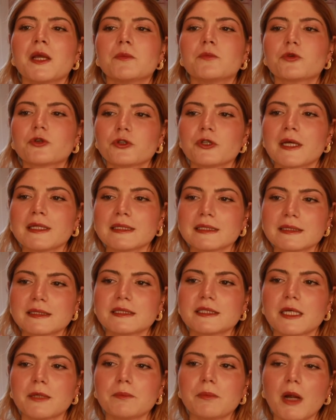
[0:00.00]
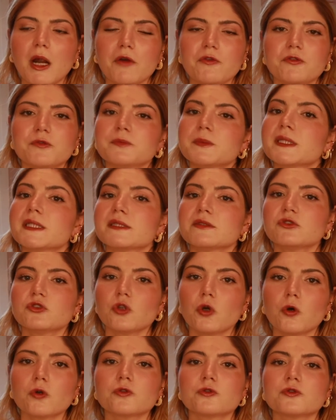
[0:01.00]
Bugün anlatacağım parfümlerin
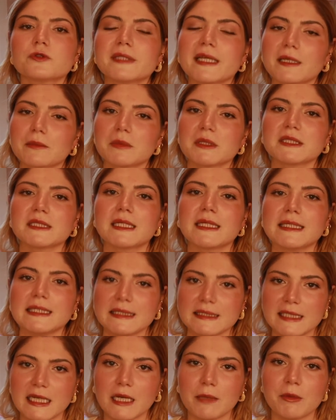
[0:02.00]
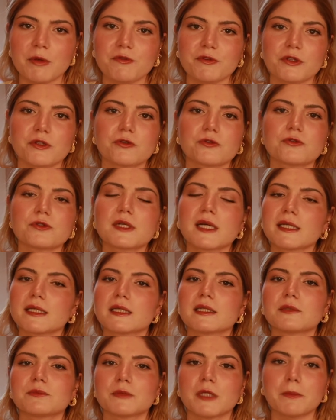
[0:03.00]
çoğunun tek başına inceleme videosu
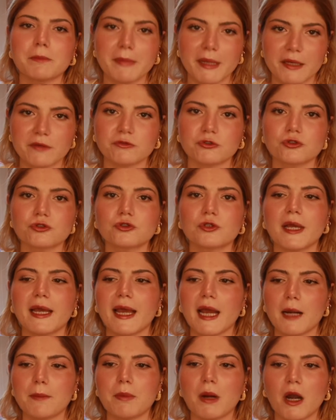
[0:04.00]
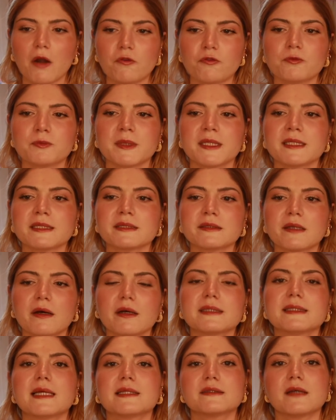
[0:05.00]
kanalımda mevcut. Eğer parfümlerin
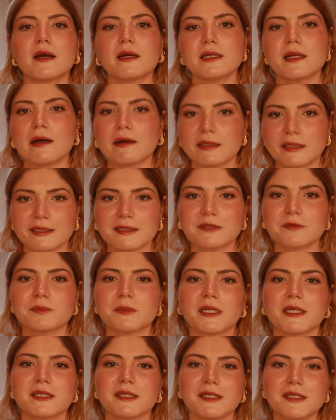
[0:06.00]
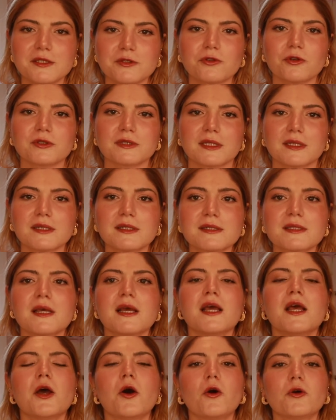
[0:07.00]
daha detaylı anlatımlarını istiyorsanız
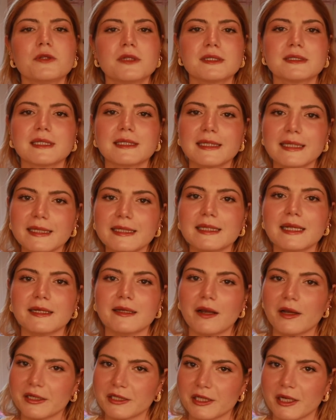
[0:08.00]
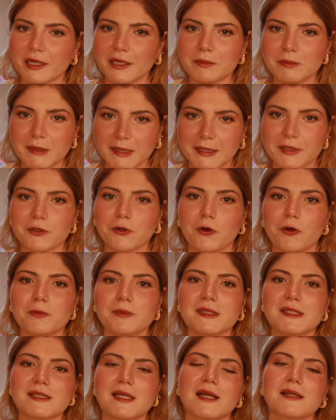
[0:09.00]
onların da linklerini aşağıya bırakıyorum.
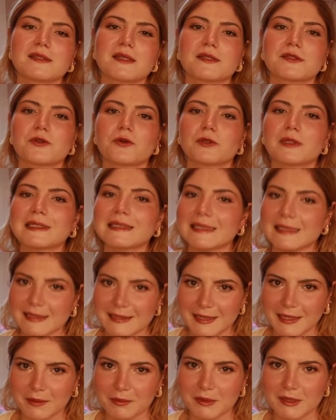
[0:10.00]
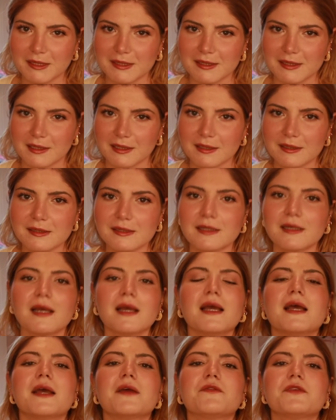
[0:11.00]
İsterseniz oradan izleyebilirsiniz.
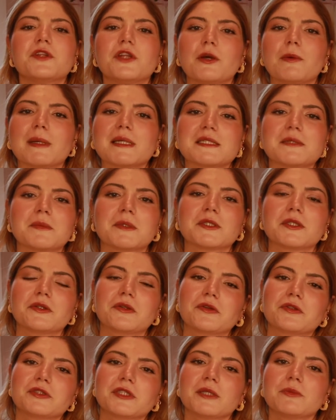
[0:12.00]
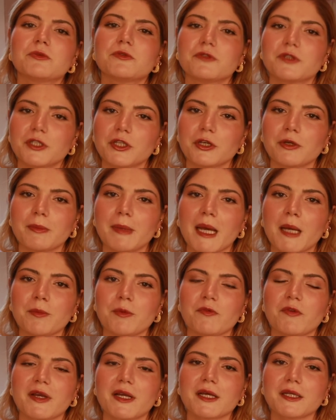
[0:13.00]
Video başlamadan önce bu videoyu
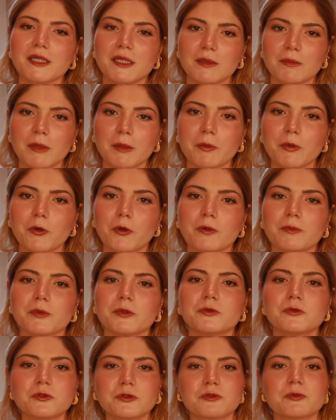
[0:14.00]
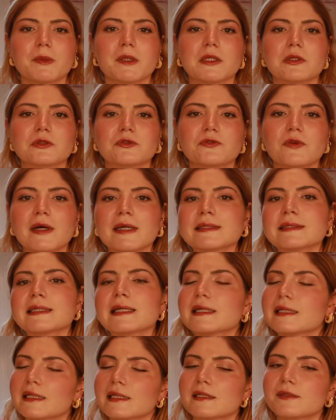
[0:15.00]
beğenmeyi ve kanalıma abone olmayı unutmayın lütfen.
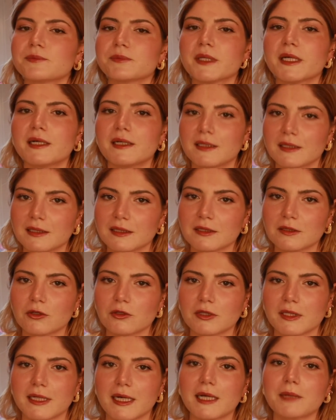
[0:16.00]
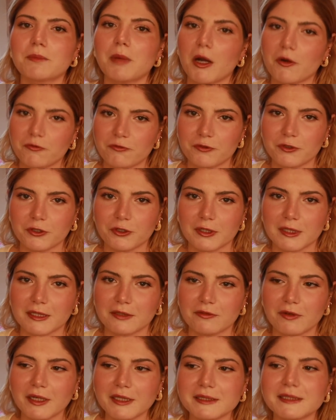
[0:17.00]
Kanalımda ağırlıklı olarak parfüm
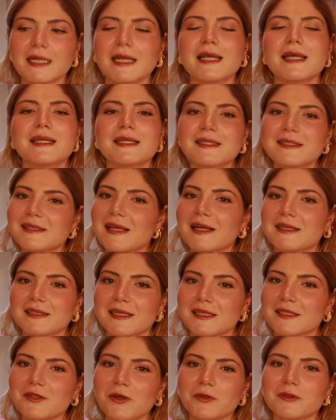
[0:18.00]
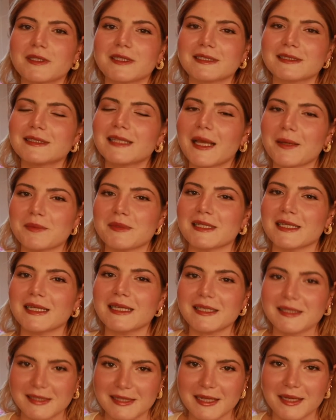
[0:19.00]
videoları var. İsterseniz onların
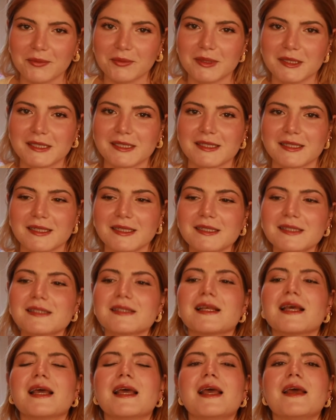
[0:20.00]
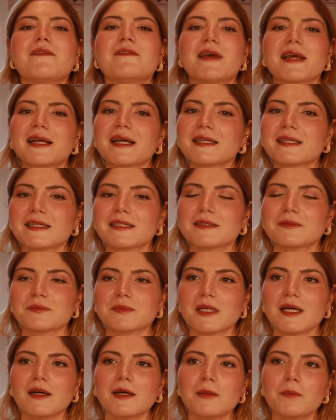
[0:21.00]
hepsini izleyebilirsiniz. Ve
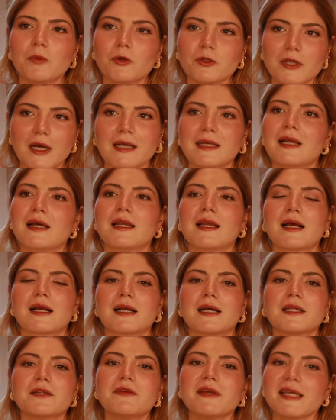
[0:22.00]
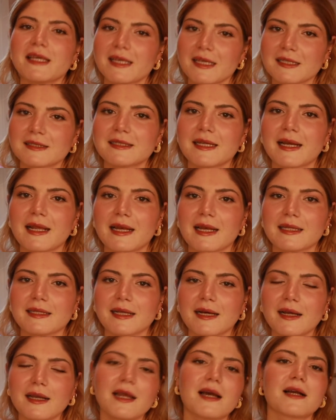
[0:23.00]
kanalımda modayla alakalı ve İngiltere ile
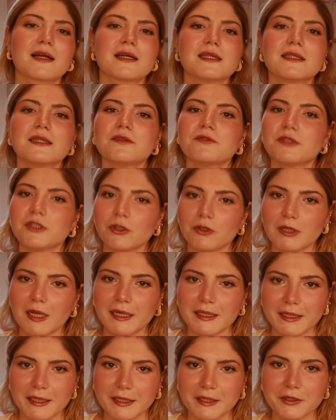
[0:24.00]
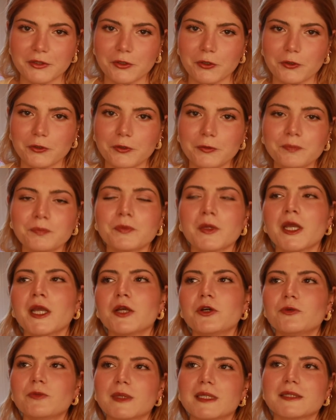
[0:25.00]
de alakalı videolar yayınlıyorum.
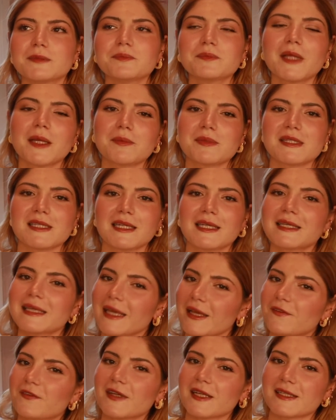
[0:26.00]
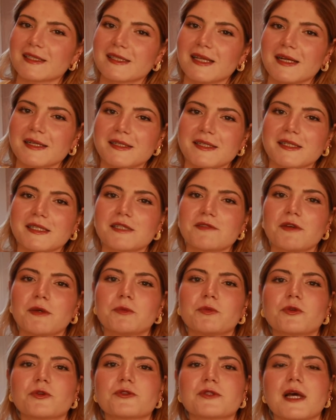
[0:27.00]
Umarım hepsini keyifle izlersiniz
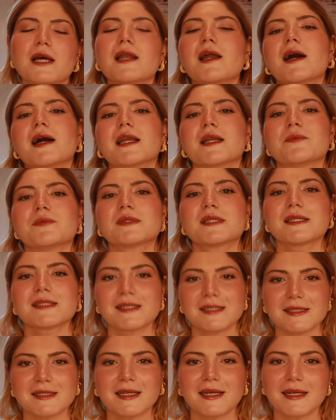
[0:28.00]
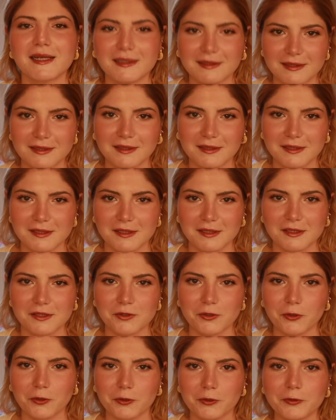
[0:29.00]
ve bu güzel ailemize siz de
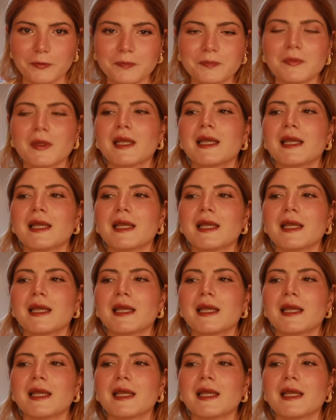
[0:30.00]
katılırsınız diyorum.